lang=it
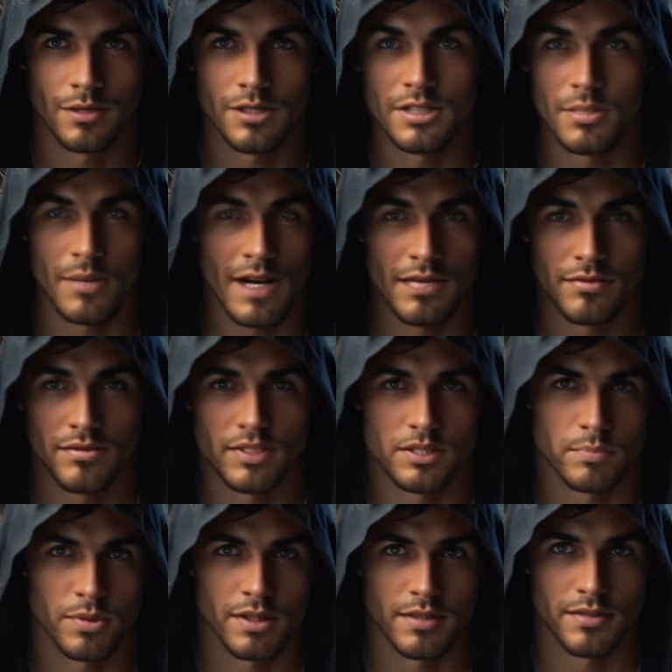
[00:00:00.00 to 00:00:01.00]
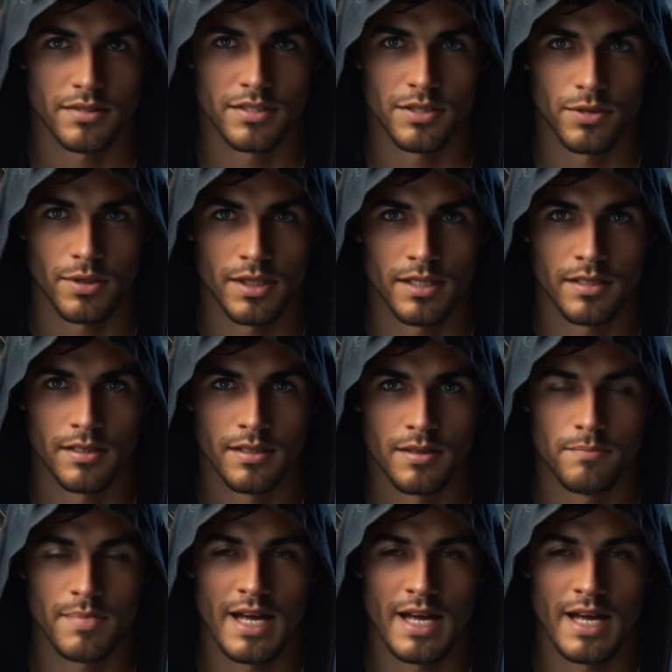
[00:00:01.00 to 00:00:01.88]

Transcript: Continuando l'esplorazione,